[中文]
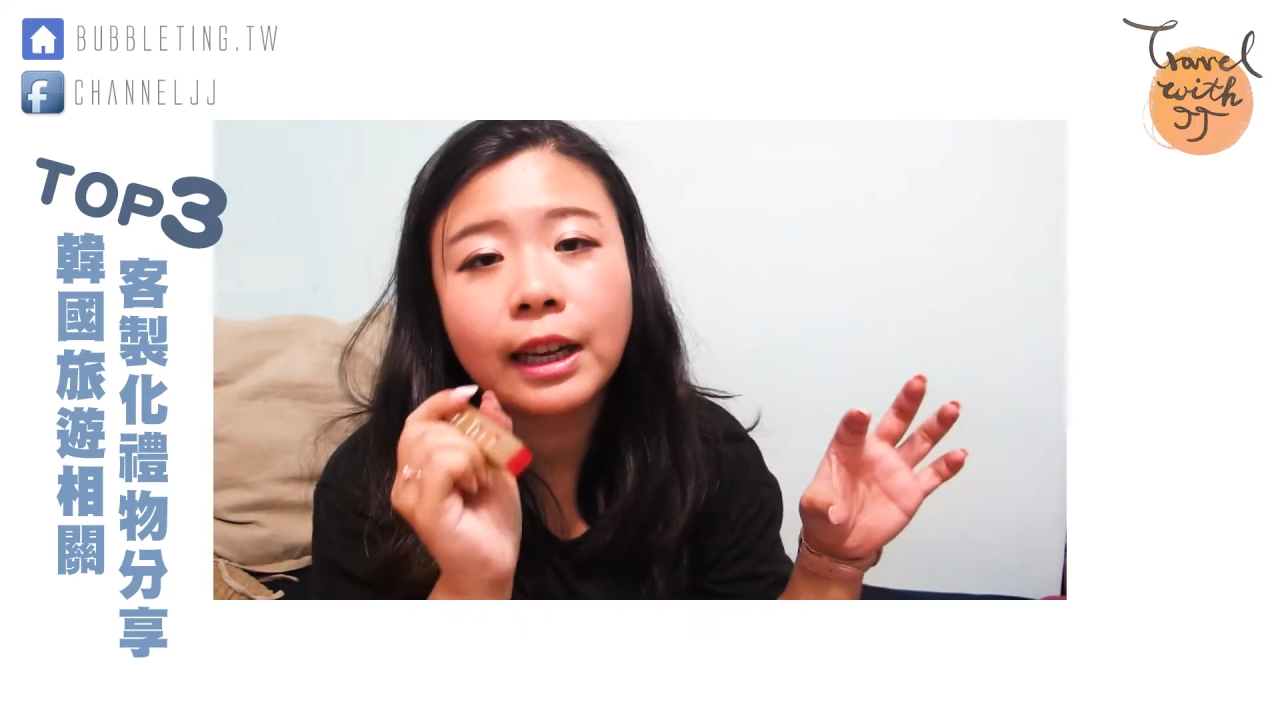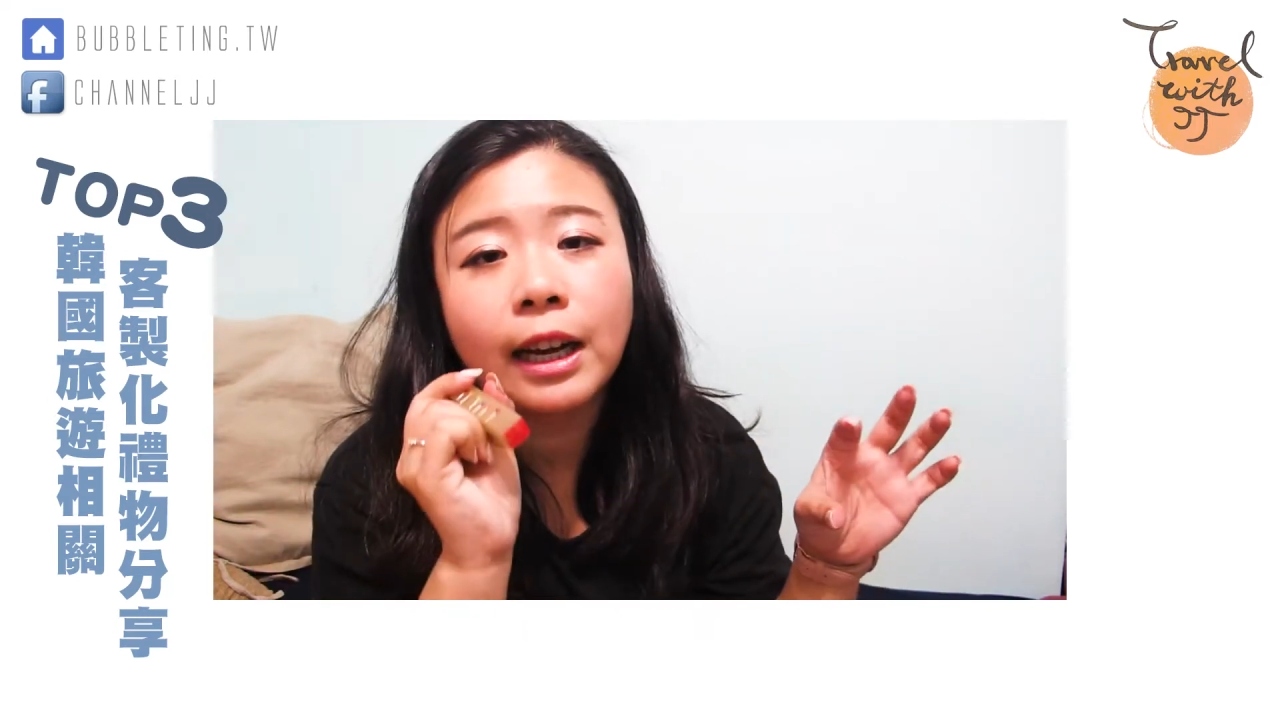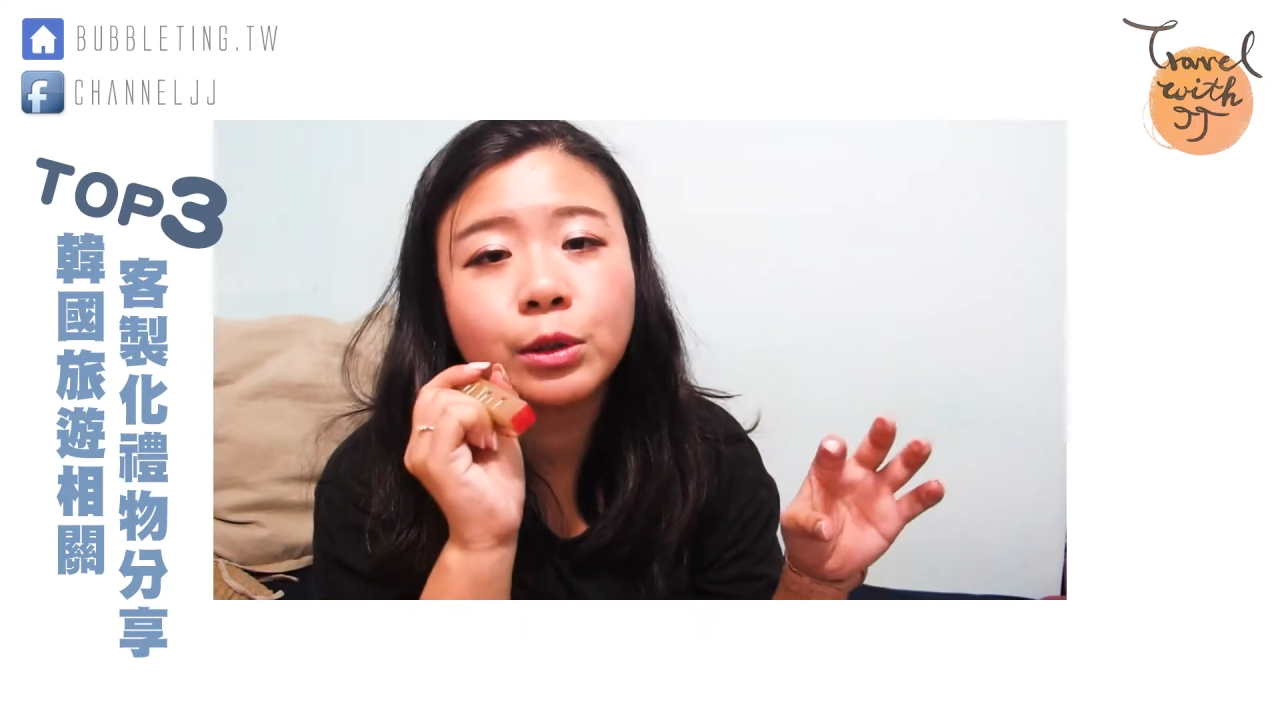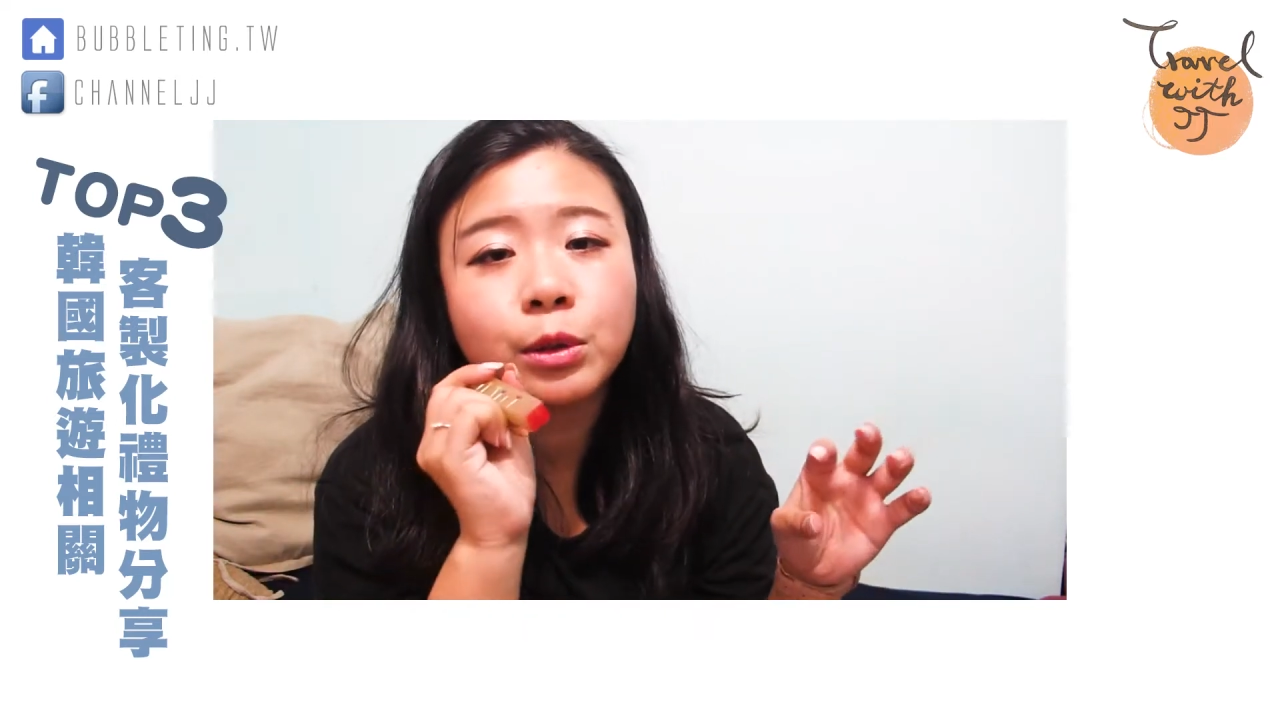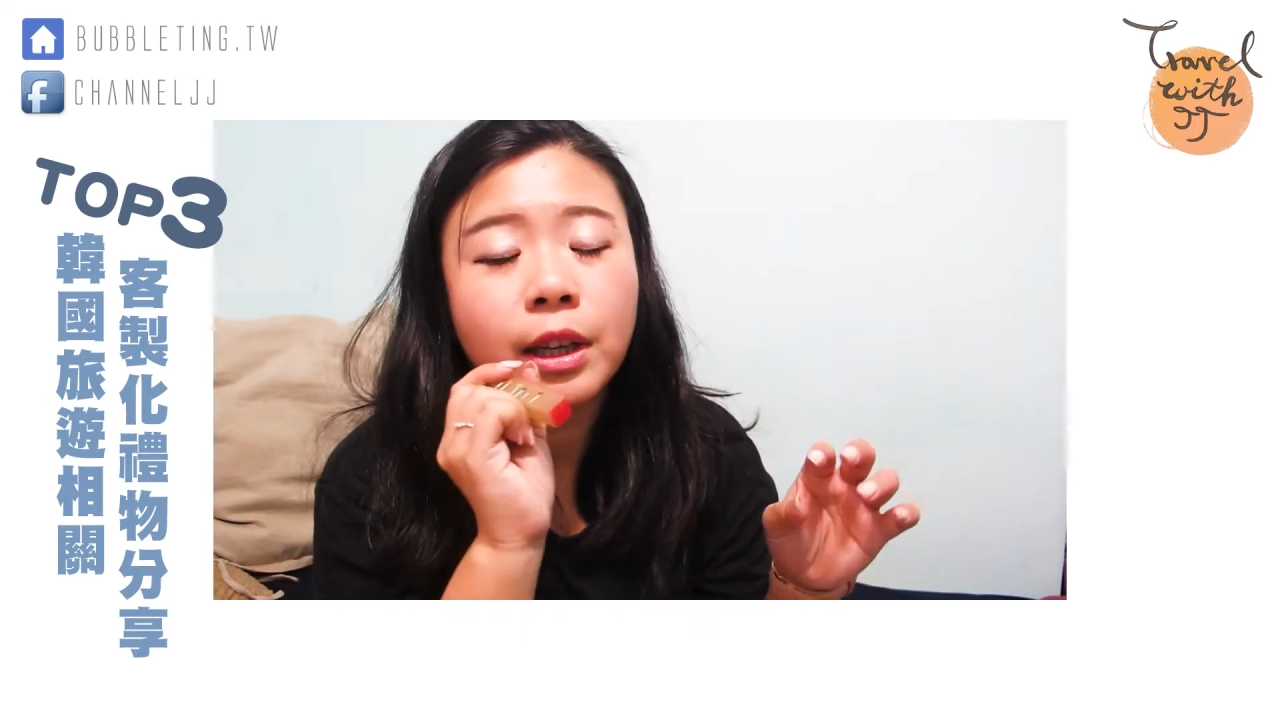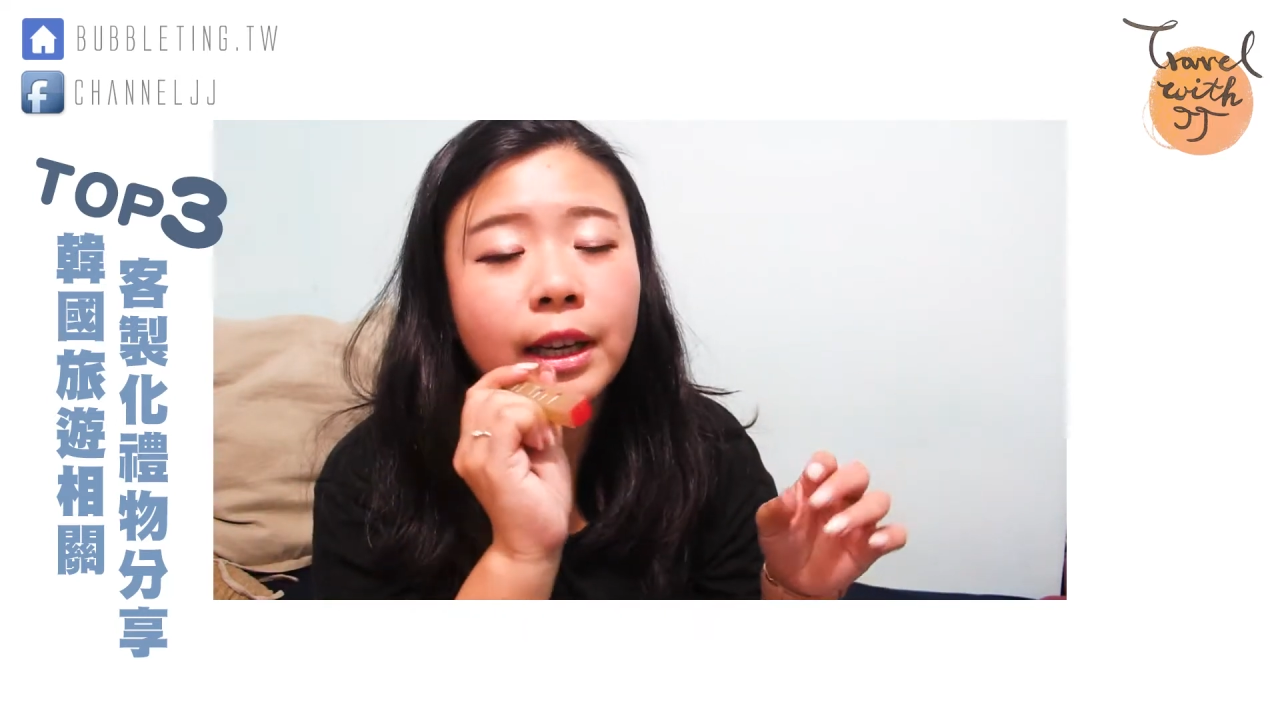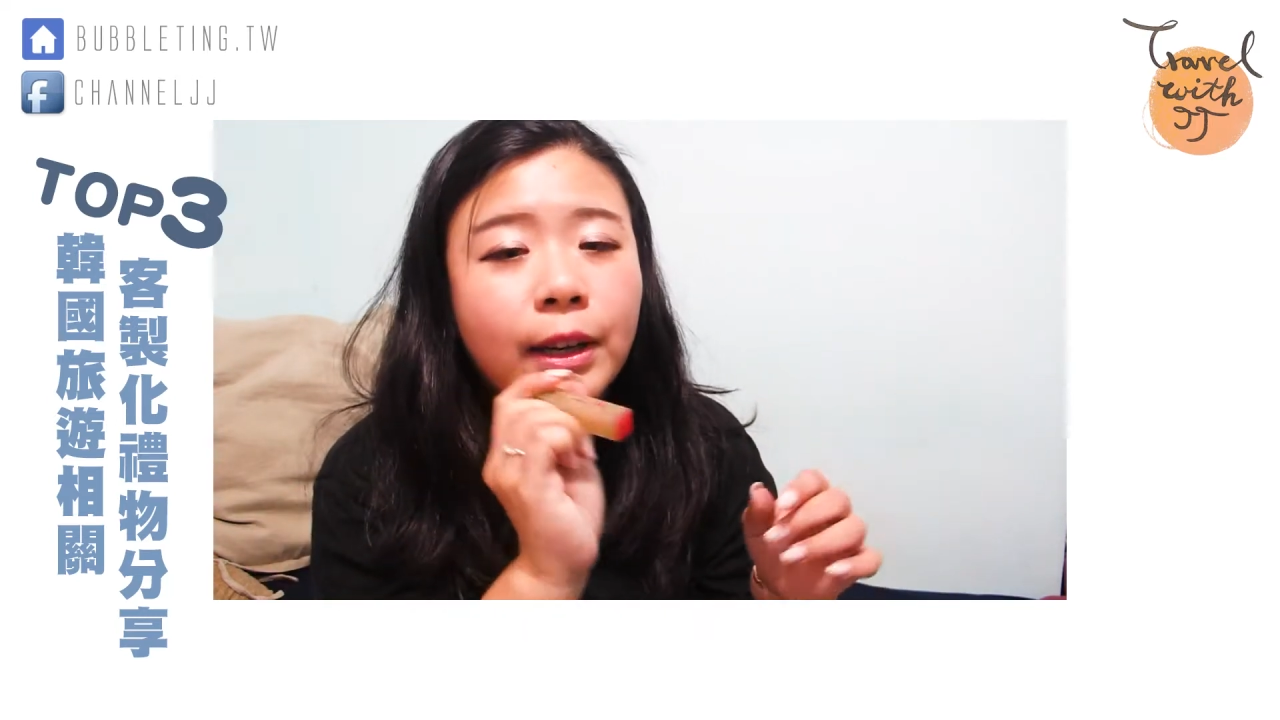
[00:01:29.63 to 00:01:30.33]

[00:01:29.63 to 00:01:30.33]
然后他就会